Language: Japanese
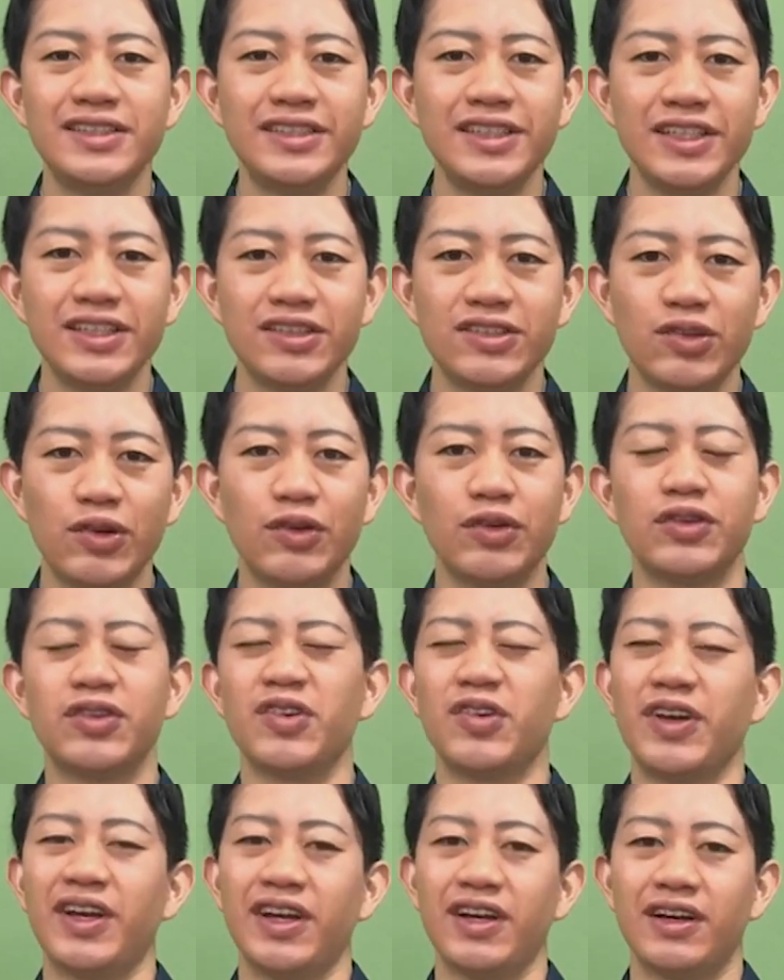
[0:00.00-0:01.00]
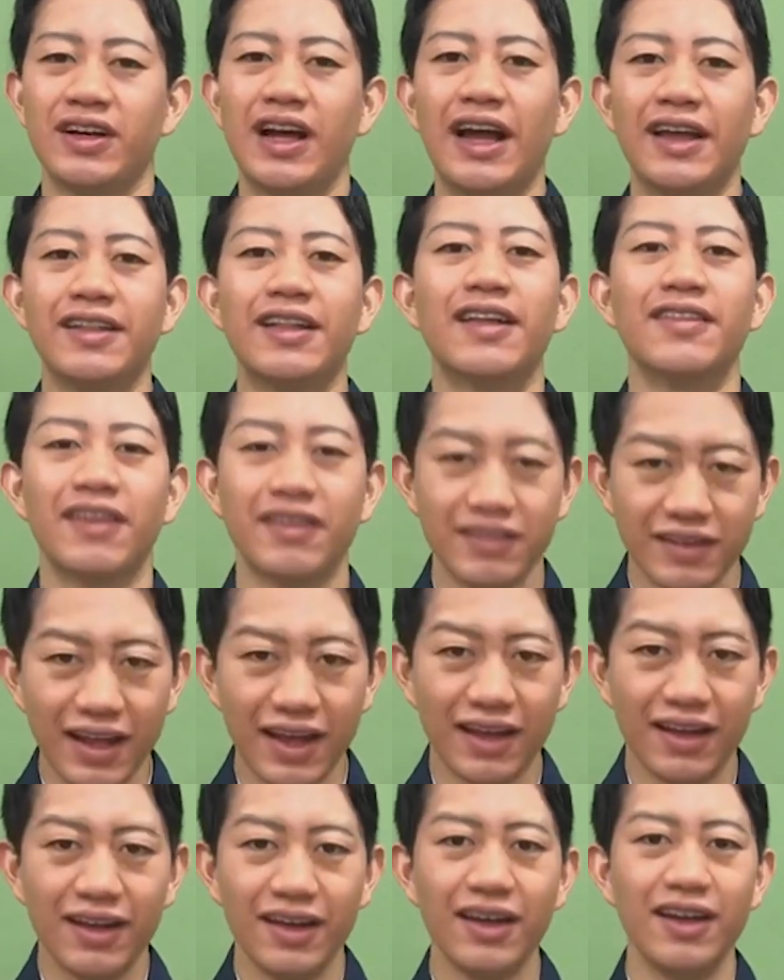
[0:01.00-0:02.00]
チンという人がいたんです
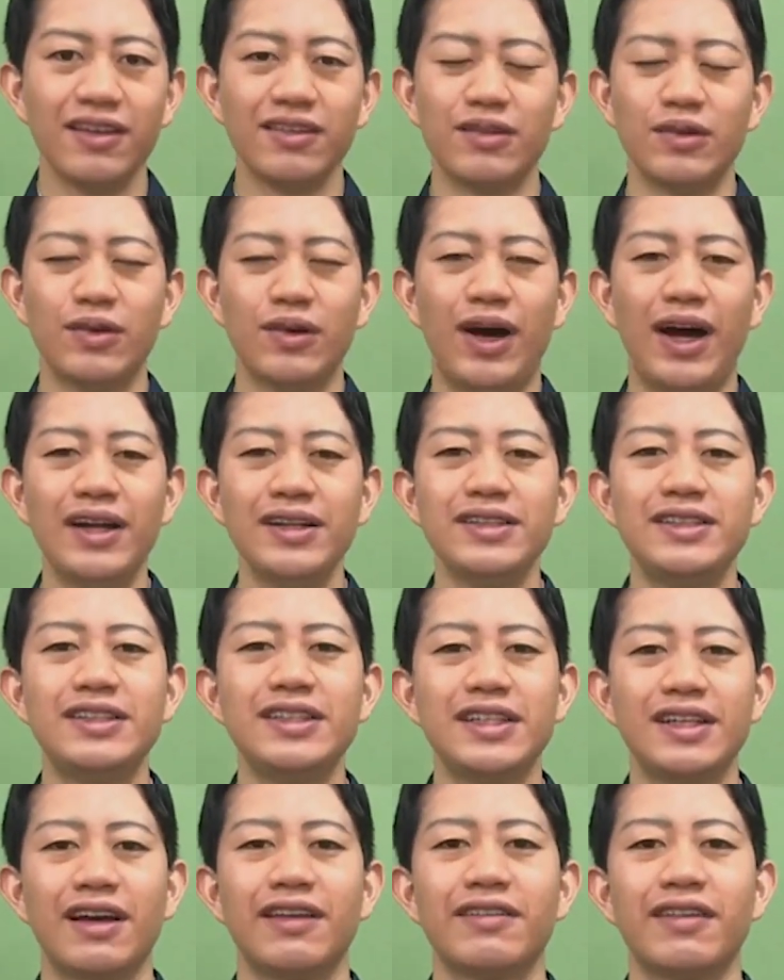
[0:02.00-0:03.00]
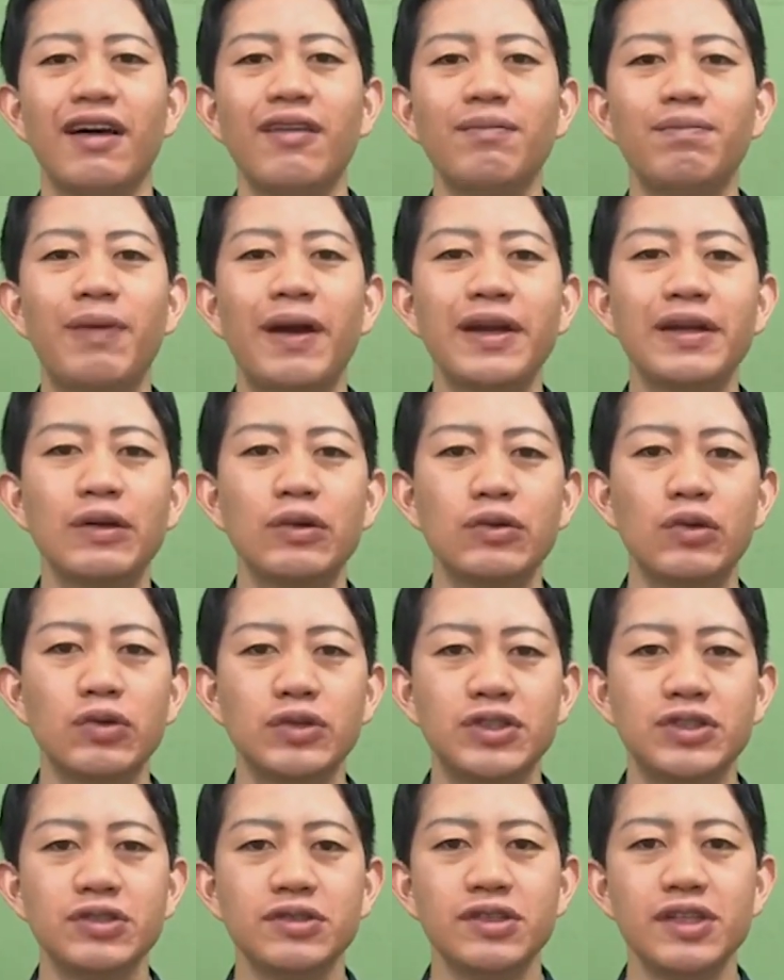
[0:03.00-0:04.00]
ね、えー、そのチンが参拝の
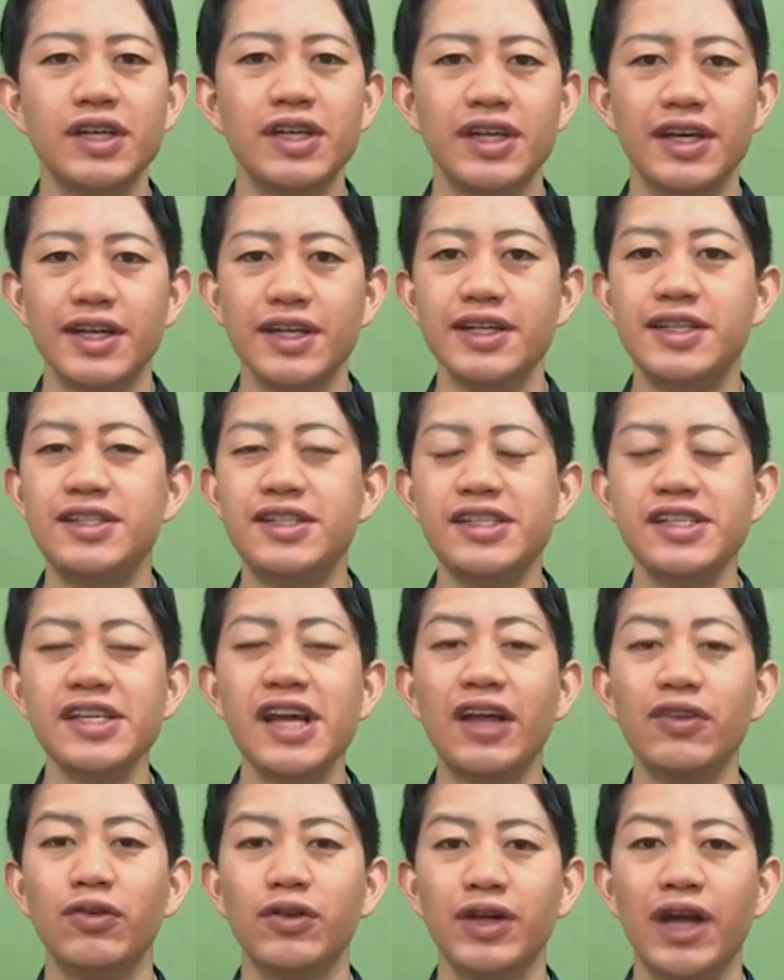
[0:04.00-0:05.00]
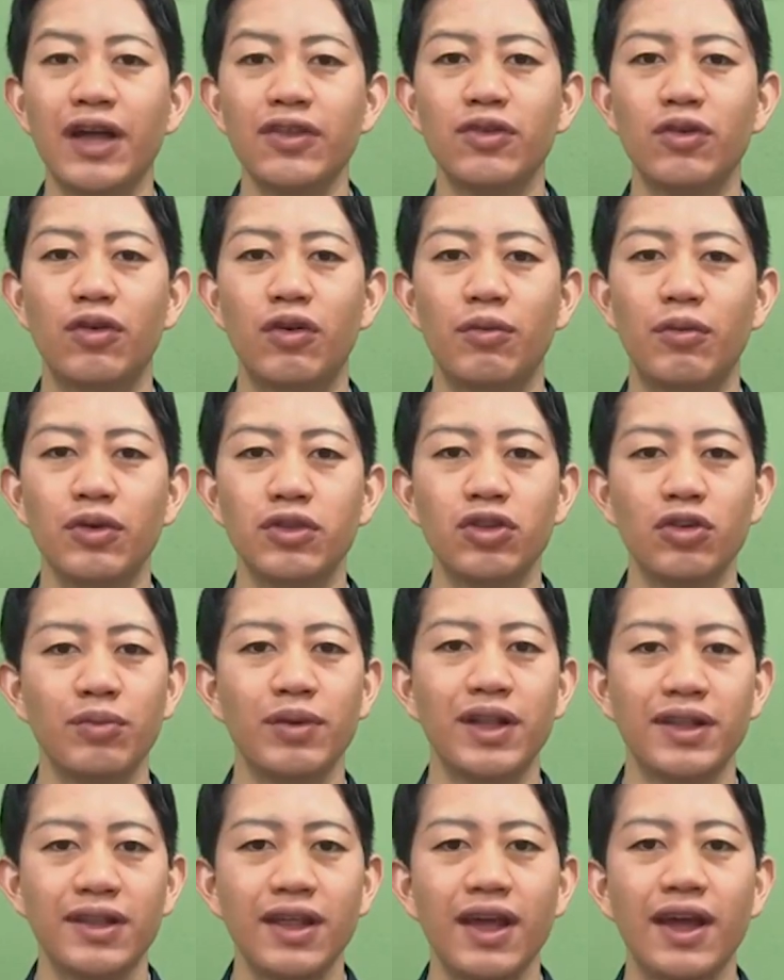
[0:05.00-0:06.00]
途中に一夜の宿を求
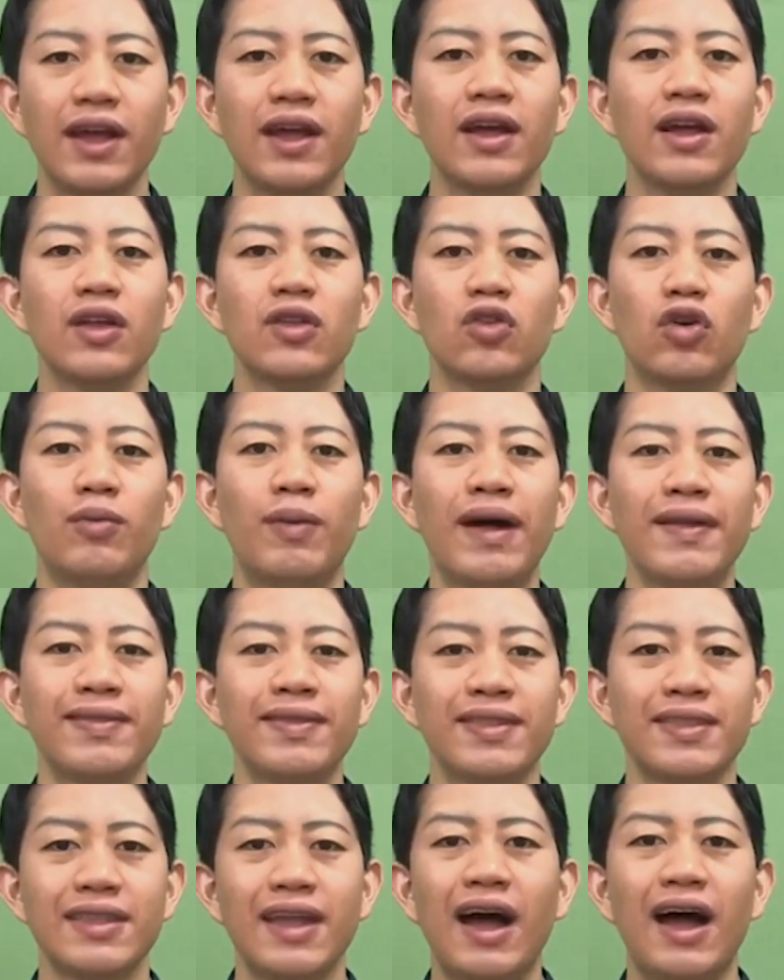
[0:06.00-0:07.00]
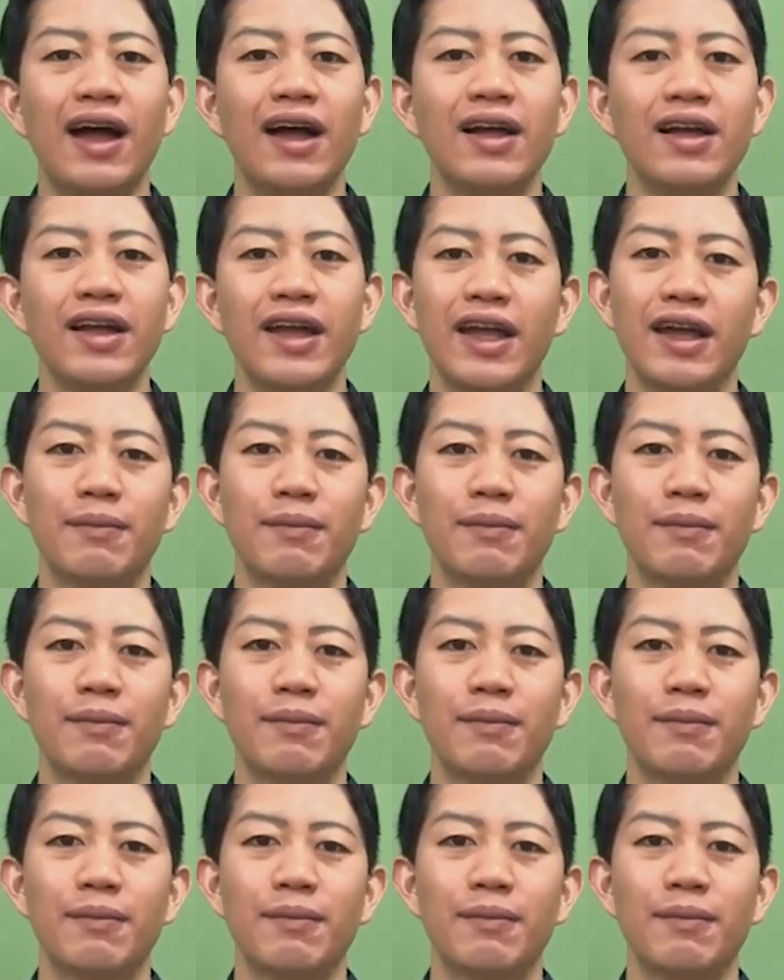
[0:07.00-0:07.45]
めて泊まった、